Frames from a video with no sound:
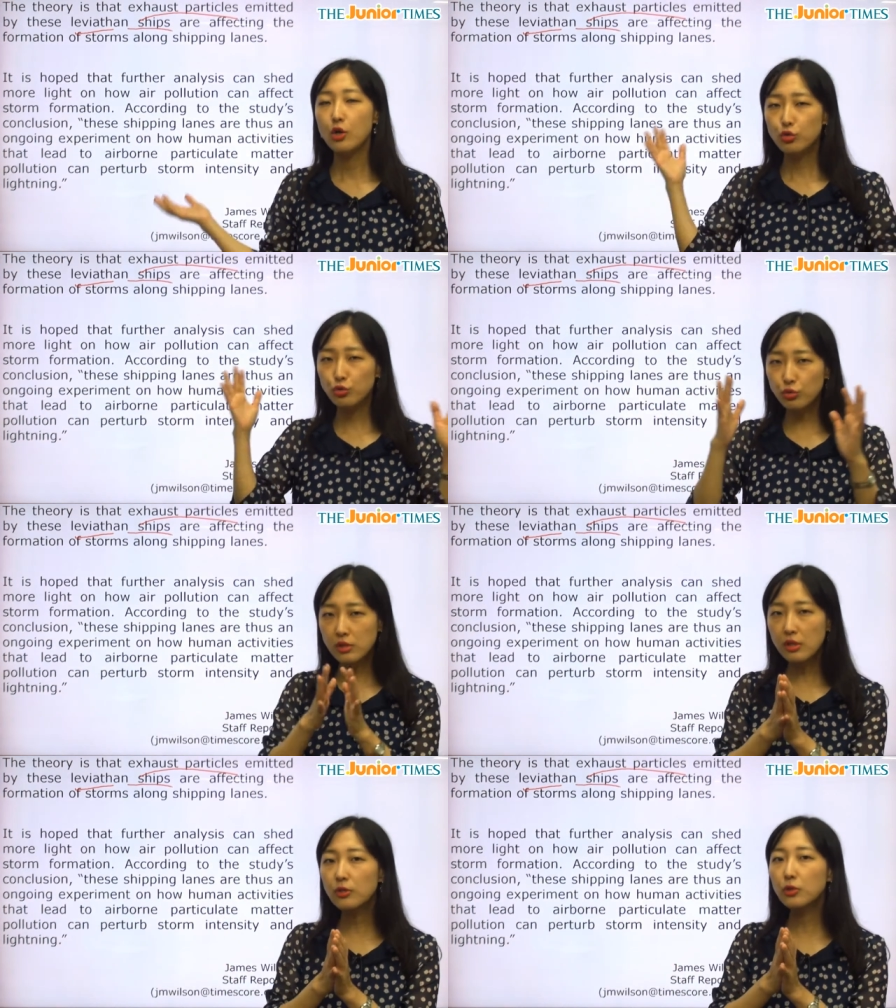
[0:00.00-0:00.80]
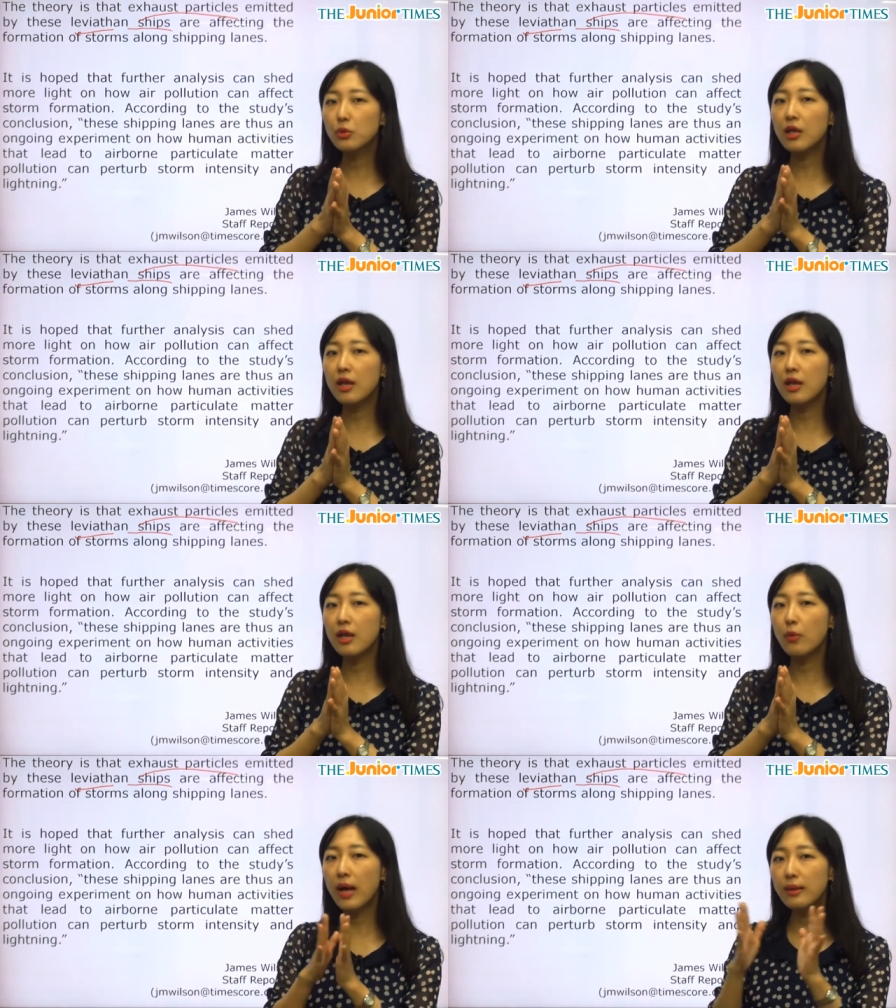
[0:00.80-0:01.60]
수천
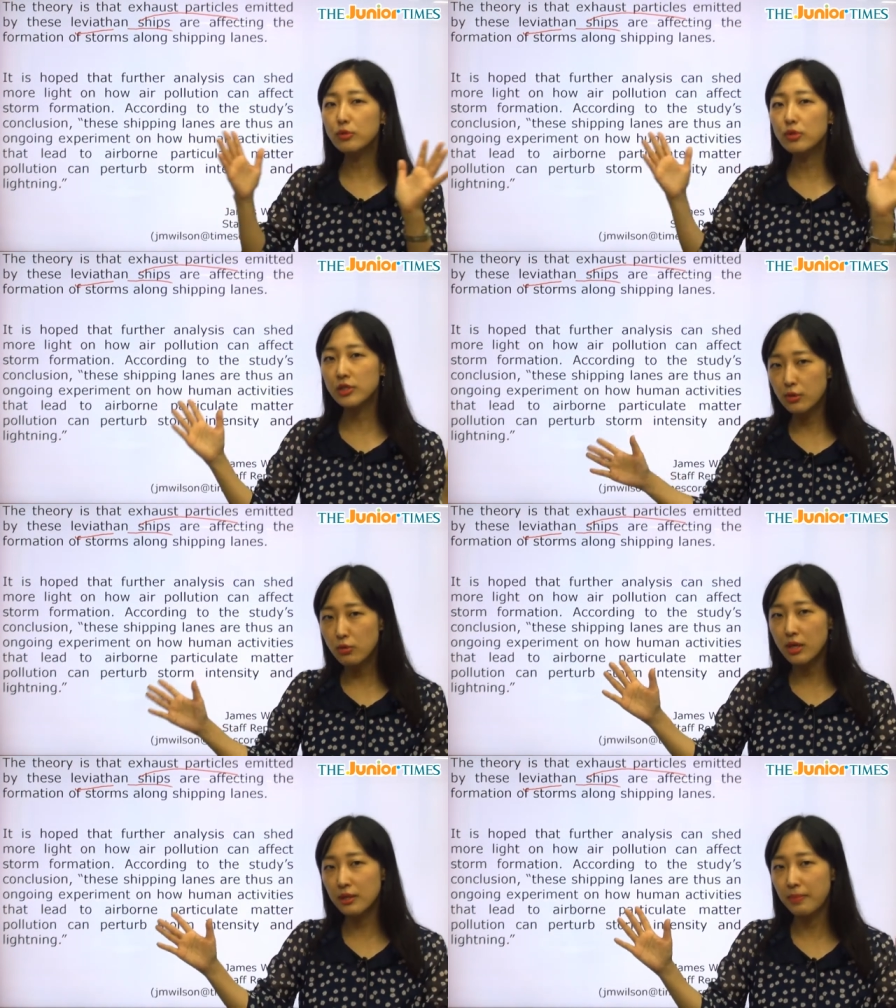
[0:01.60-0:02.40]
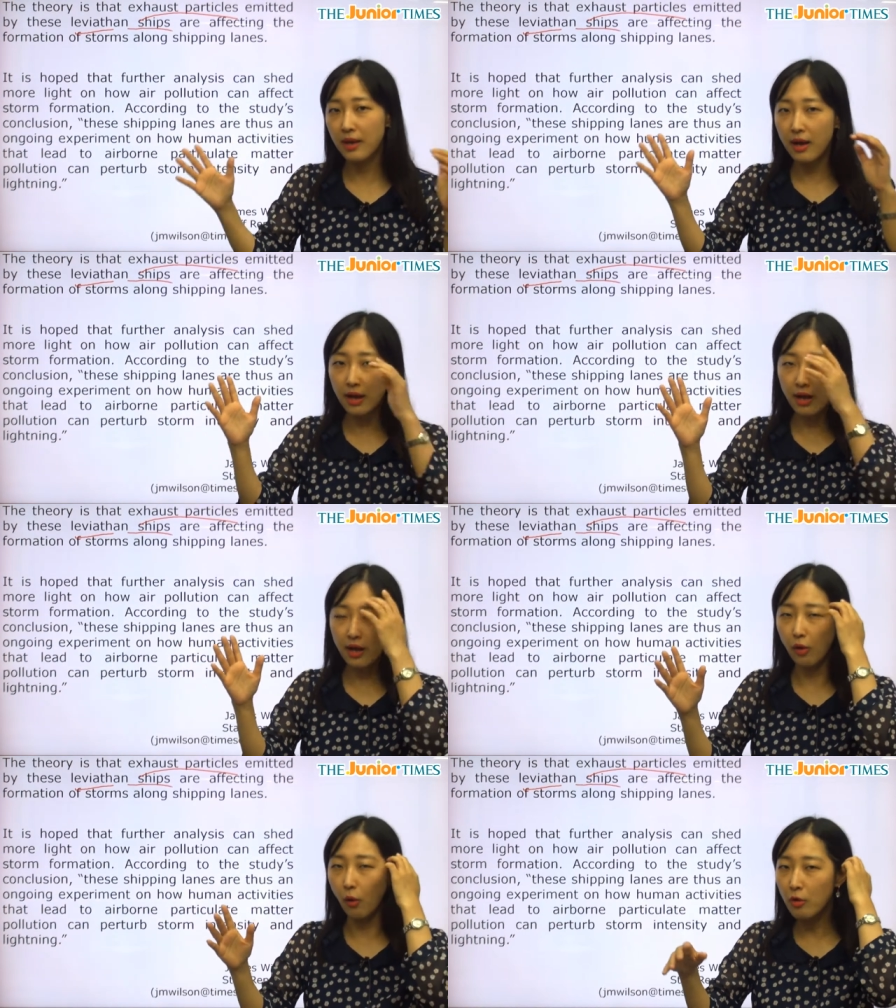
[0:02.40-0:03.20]
톤의 화물을 싣고 가는
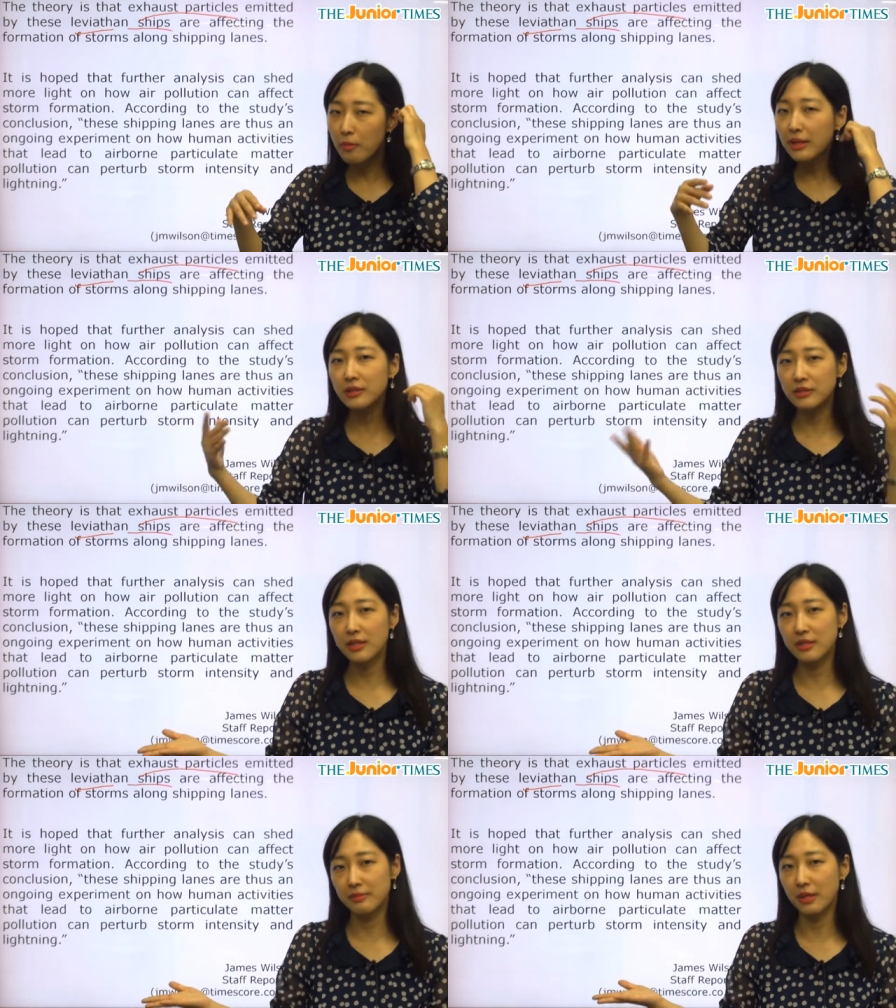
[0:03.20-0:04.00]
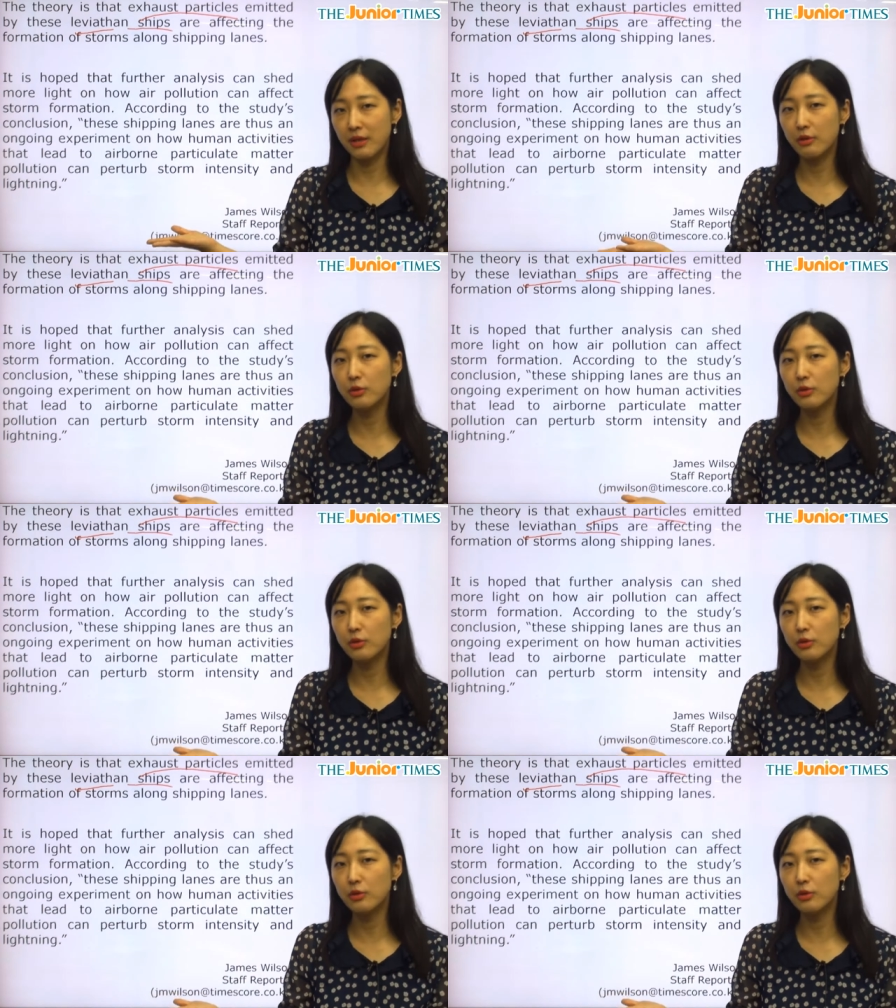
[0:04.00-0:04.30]
배가 얼마나 크겠습니까?